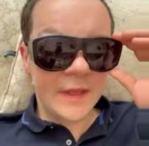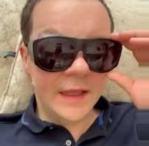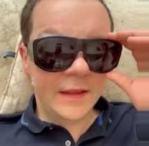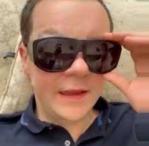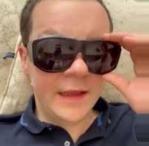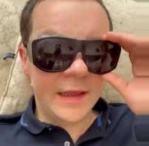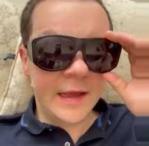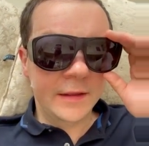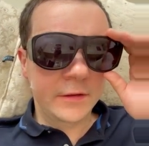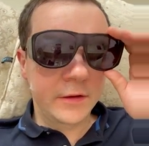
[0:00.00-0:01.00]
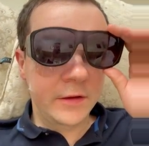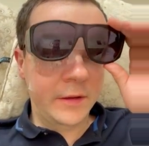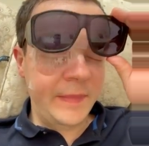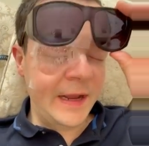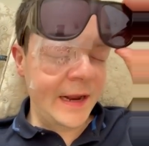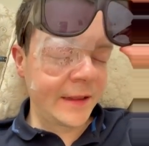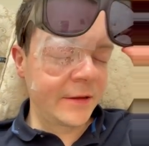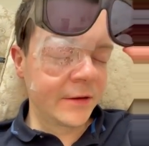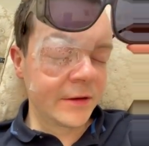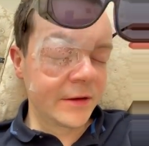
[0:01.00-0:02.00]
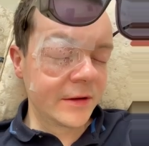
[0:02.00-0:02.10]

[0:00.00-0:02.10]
Así que ya estoy operando.